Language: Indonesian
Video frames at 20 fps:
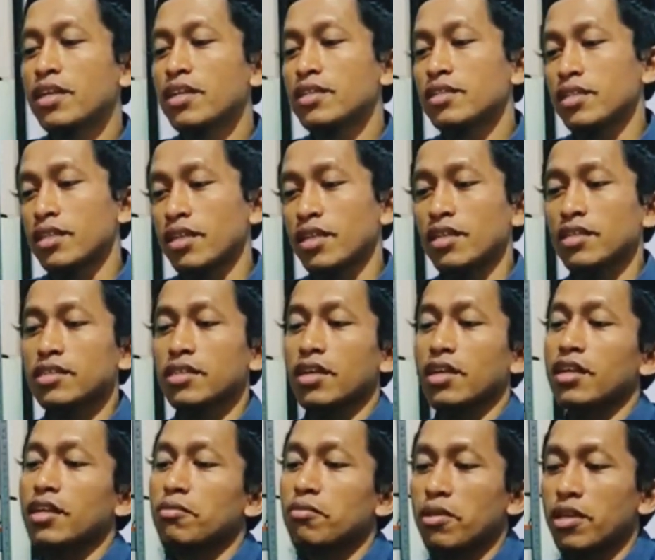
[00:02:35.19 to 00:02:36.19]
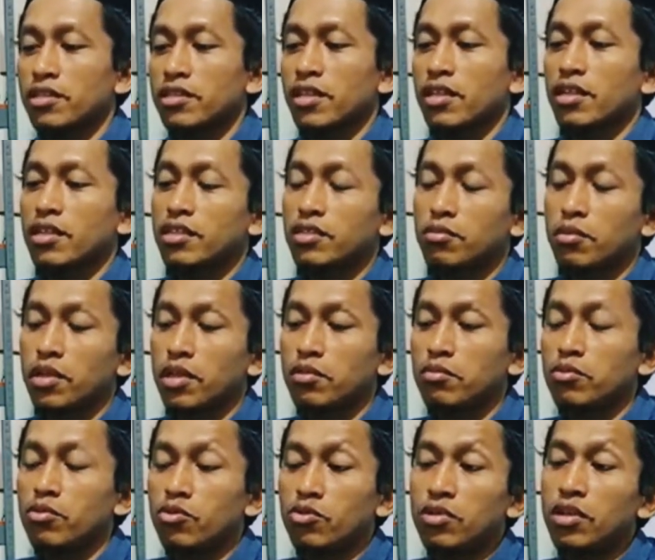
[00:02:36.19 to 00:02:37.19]
sekarang sarana prasarana semakin
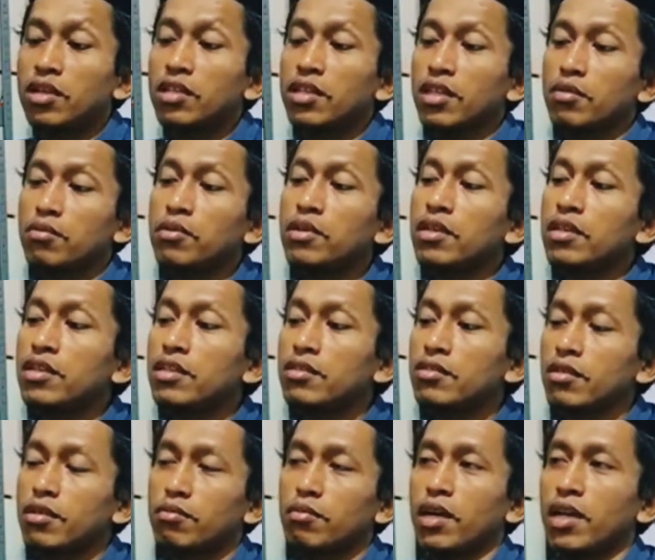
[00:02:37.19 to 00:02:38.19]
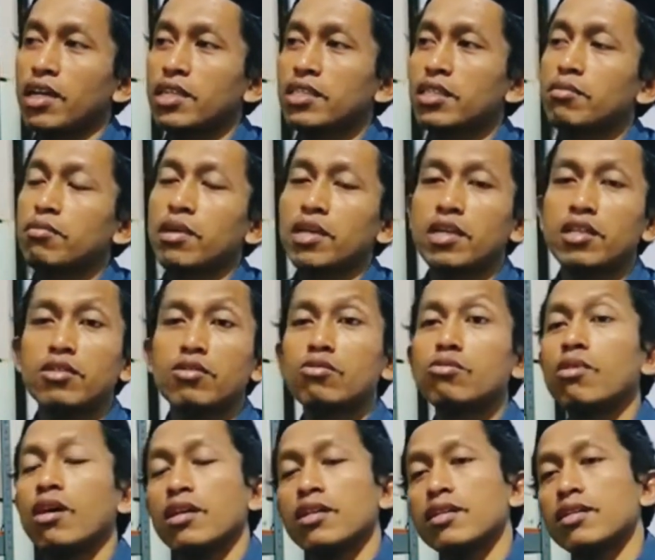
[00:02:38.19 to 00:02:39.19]
mudah tapi ya itu kemalasan makin
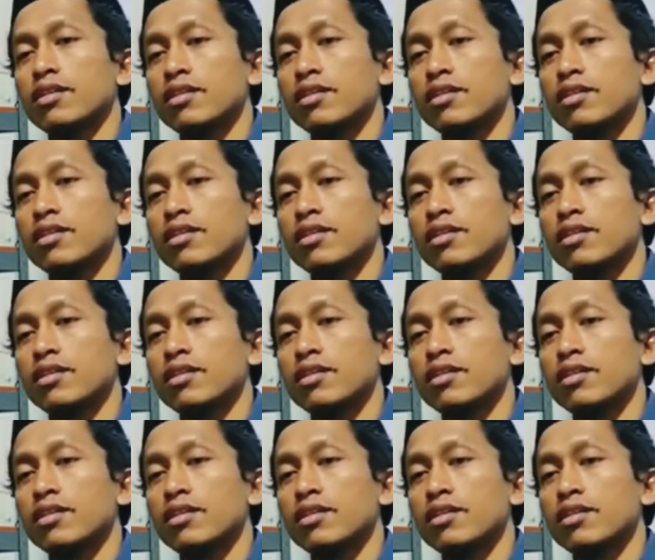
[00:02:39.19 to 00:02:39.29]
kuat